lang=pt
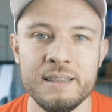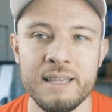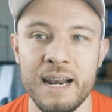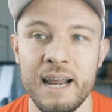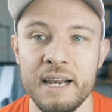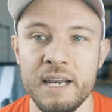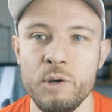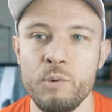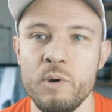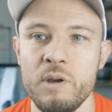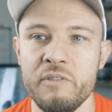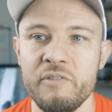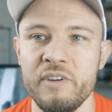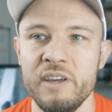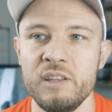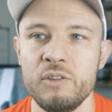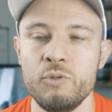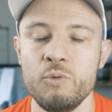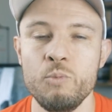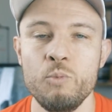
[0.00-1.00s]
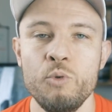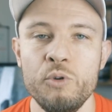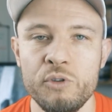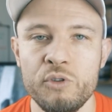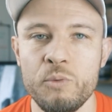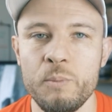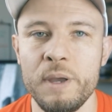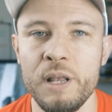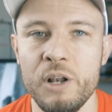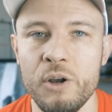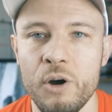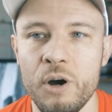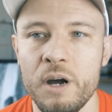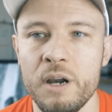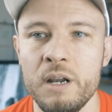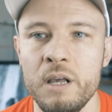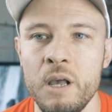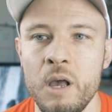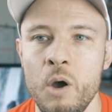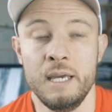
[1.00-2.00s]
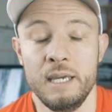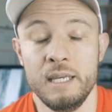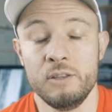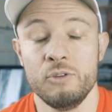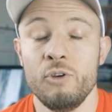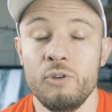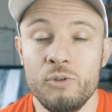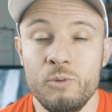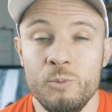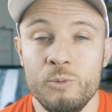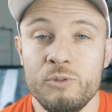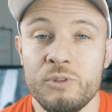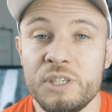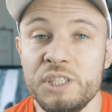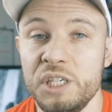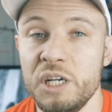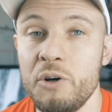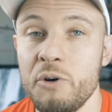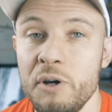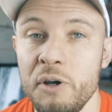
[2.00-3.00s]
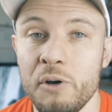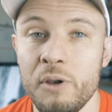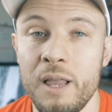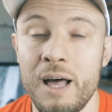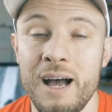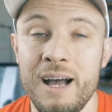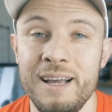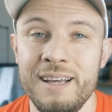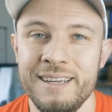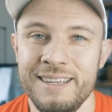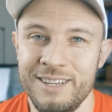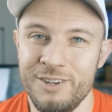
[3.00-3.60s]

traria um evento muito melhor e todo mundo que já correu lá,